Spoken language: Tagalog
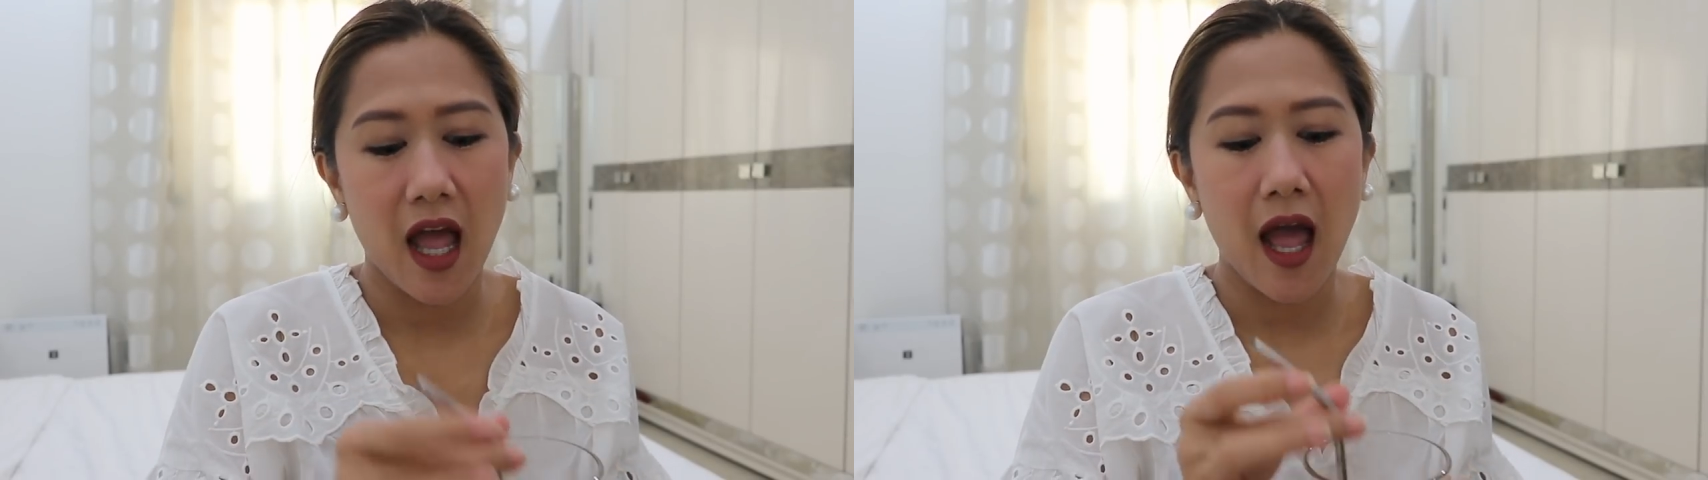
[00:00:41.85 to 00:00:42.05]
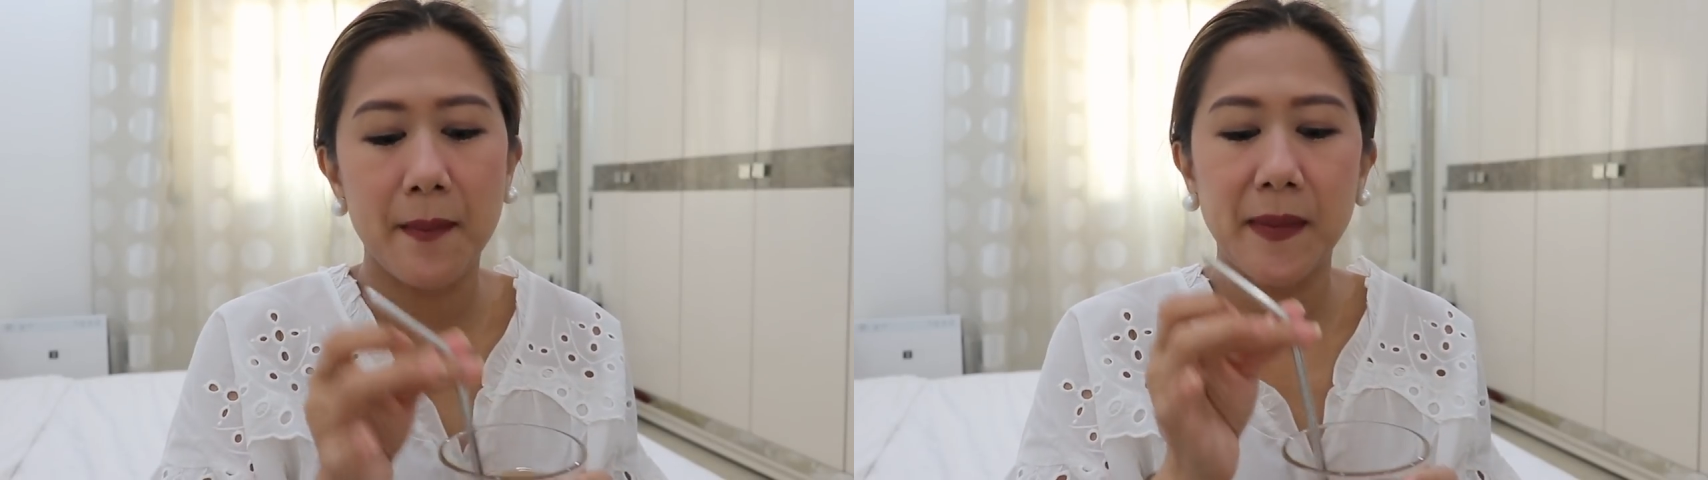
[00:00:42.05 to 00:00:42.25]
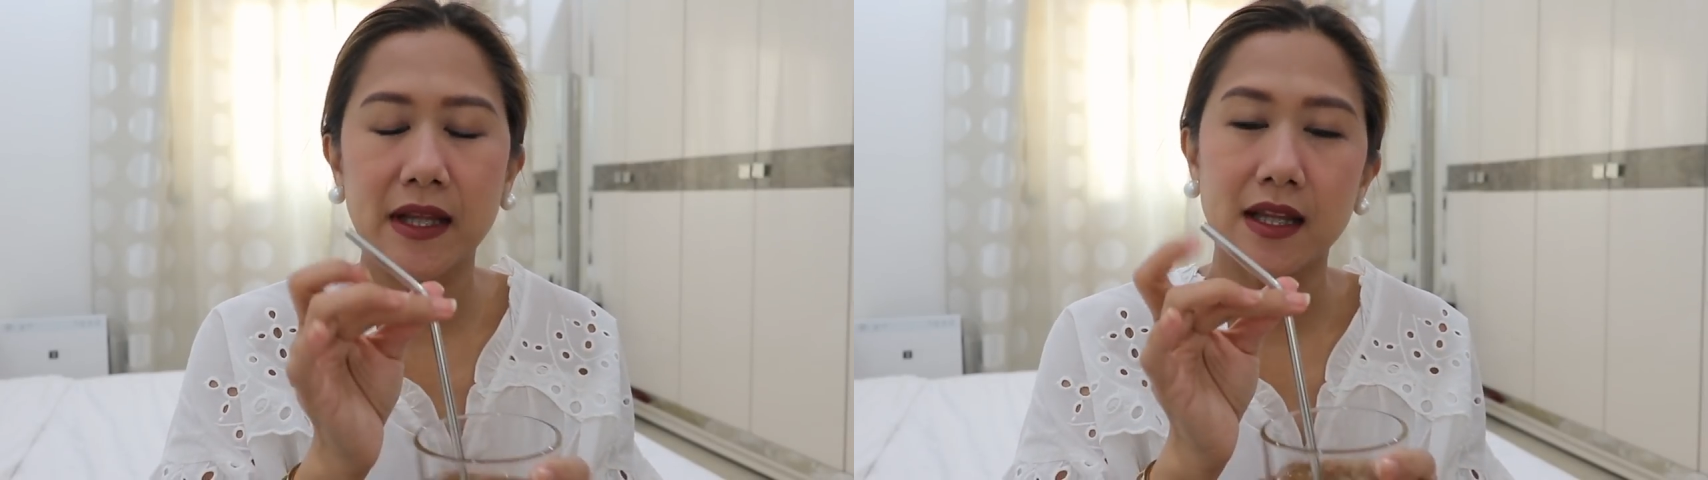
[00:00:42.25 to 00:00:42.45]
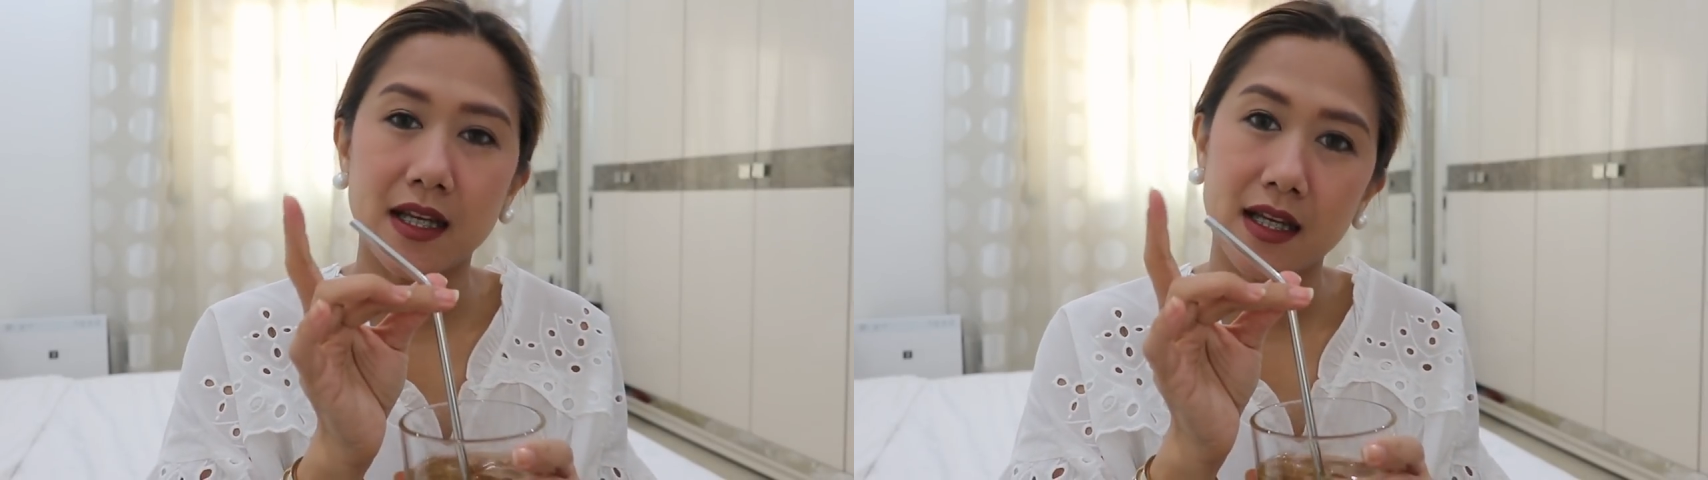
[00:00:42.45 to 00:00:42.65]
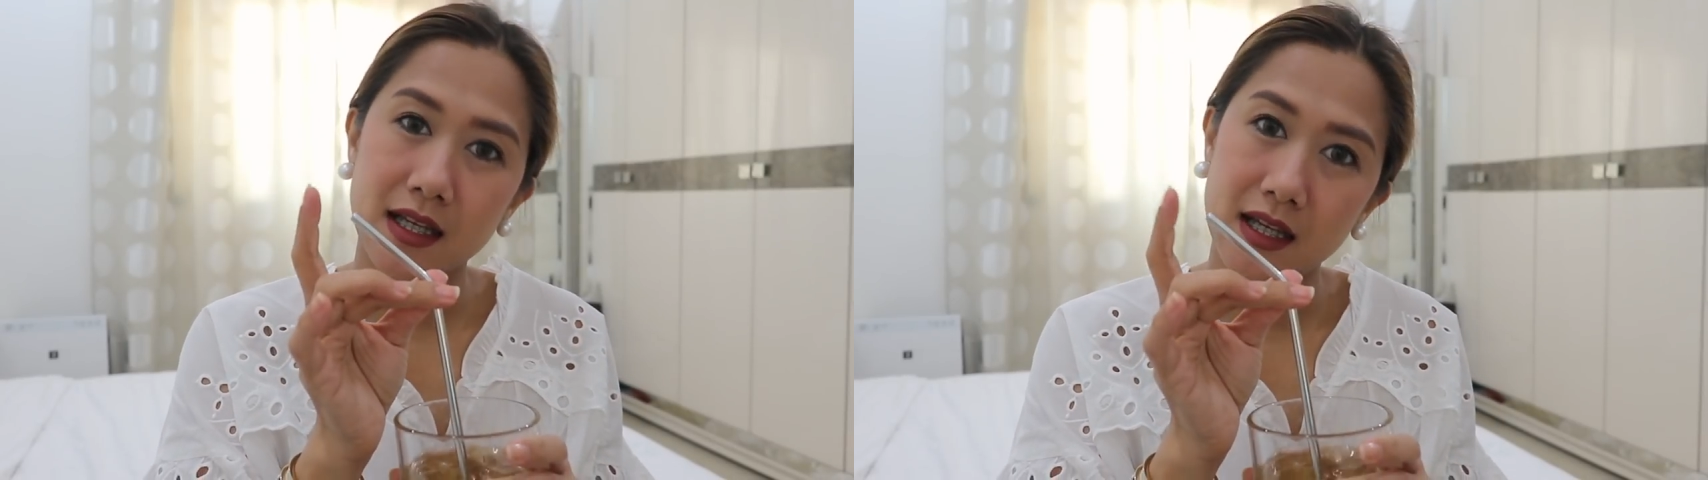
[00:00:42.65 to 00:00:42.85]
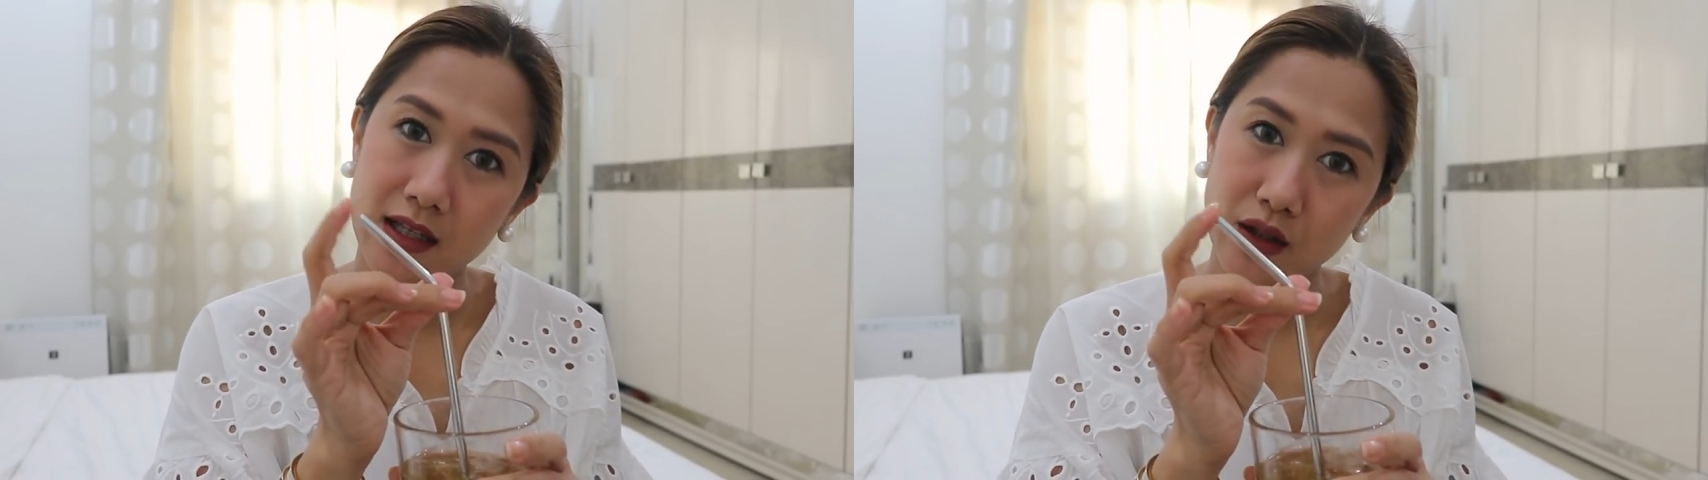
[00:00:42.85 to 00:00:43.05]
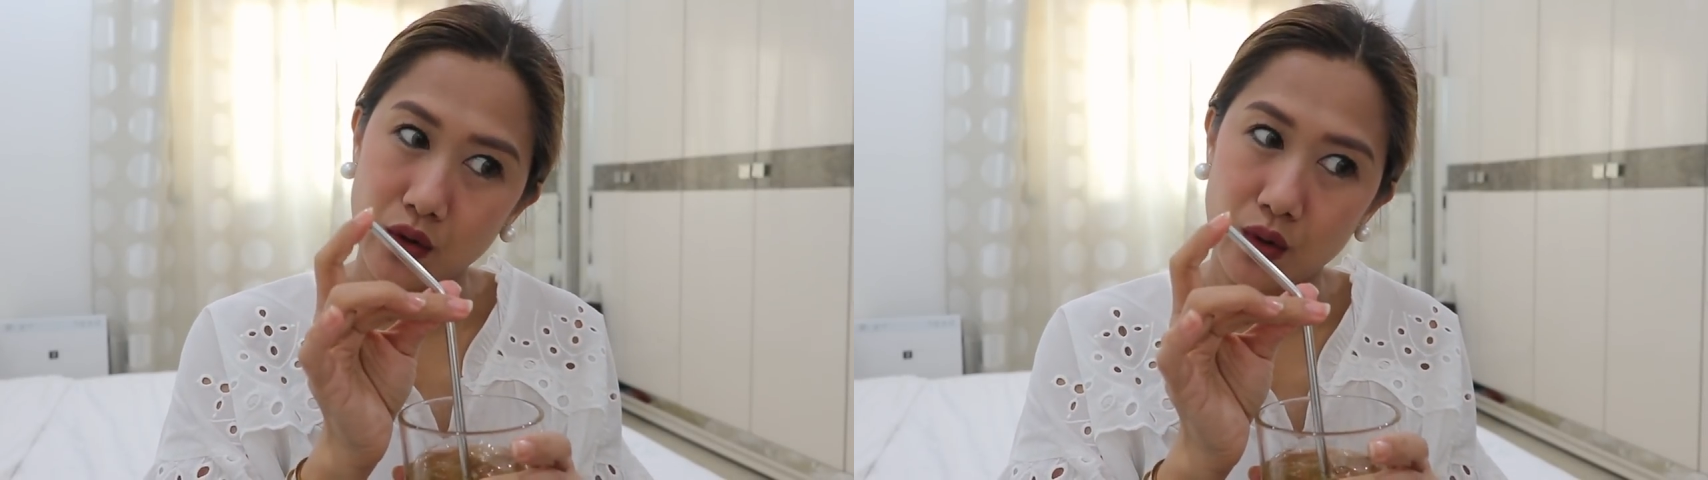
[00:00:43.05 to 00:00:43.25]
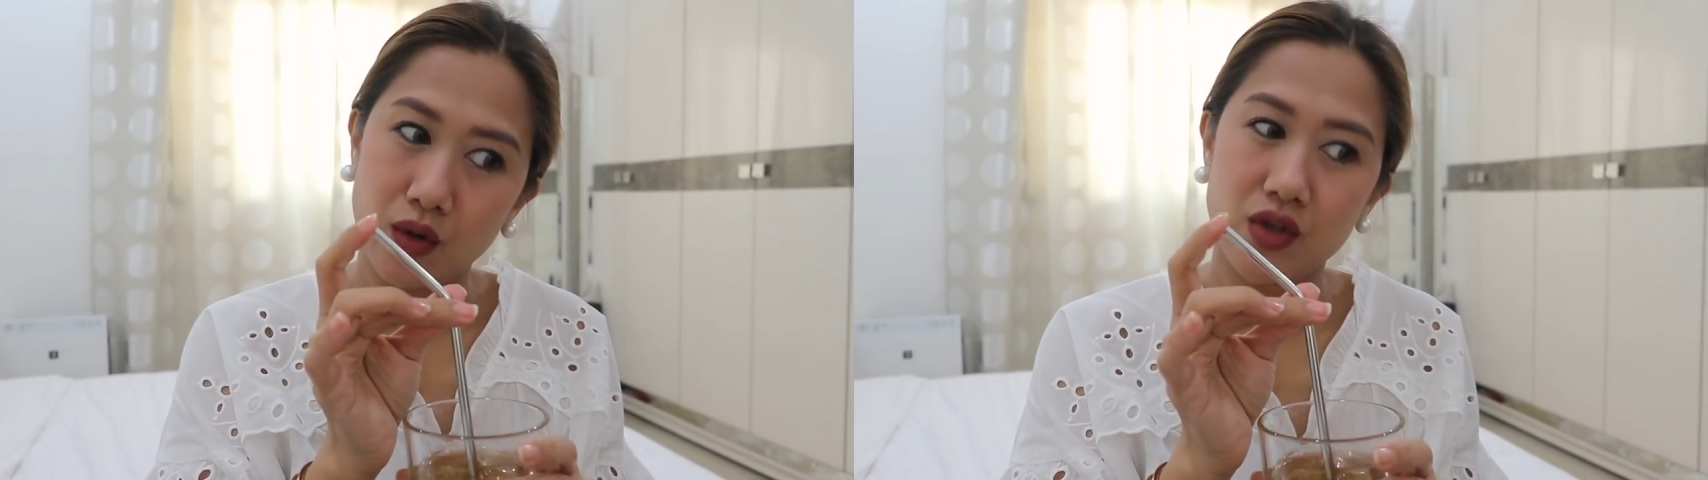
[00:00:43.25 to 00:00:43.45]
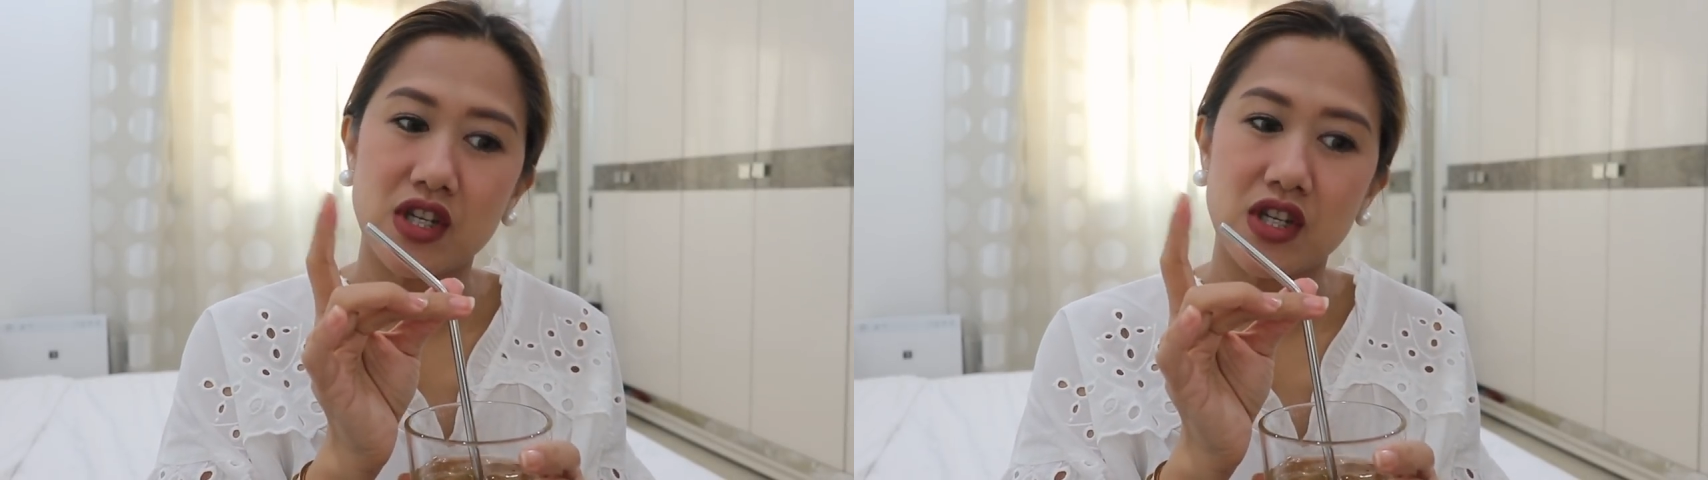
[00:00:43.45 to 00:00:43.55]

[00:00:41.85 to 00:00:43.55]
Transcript: apat na ganito,